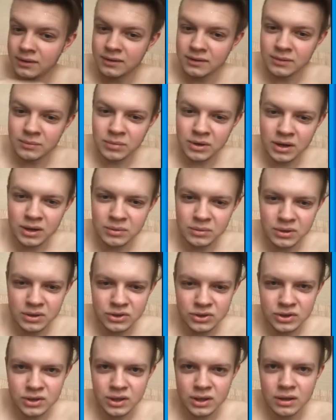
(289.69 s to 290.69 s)
если правильно
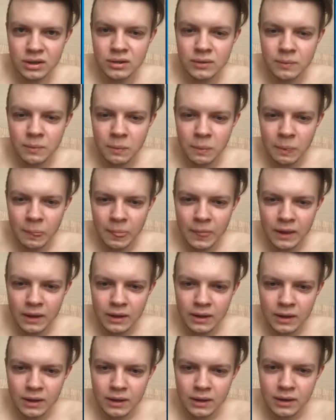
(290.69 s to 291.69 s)
прочитал.
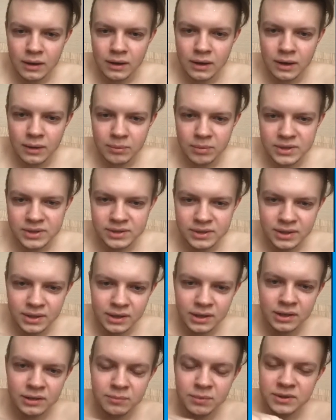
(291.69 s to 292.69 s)
А,
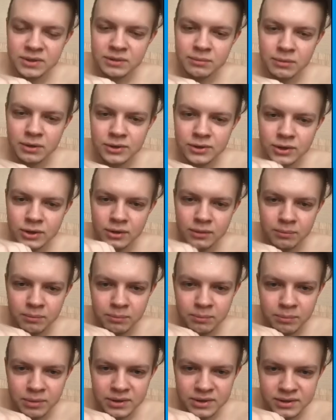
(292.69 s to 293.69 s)
Подстригись, спасибо большое.
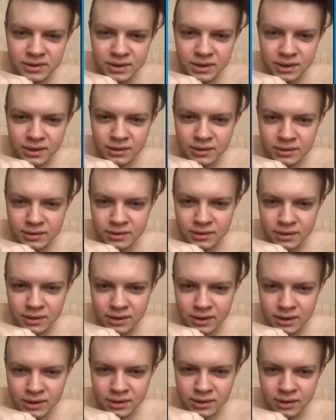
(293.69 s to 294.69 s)
Подстригся,
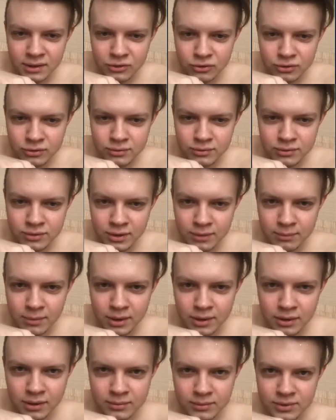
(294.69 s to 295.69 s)
как ты, чувствую себя
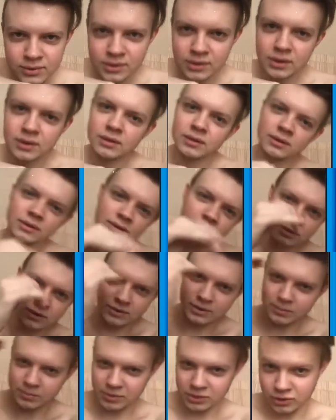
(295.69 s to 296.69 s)
батл МС. То
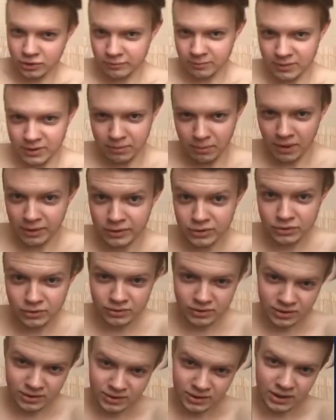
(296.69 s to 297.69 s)
есть ты пришел в
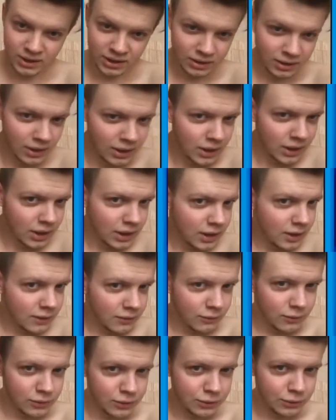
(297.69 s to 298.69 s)
парикмахерскую и сказал,
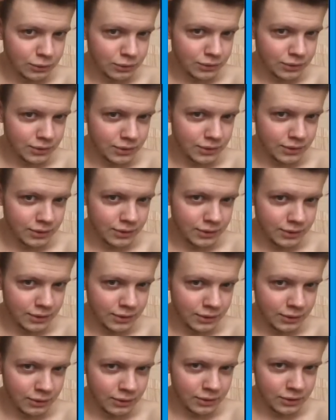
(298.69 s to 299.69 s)
вот тут
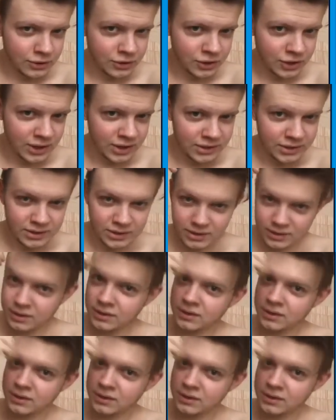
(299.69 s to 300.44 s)
0,6,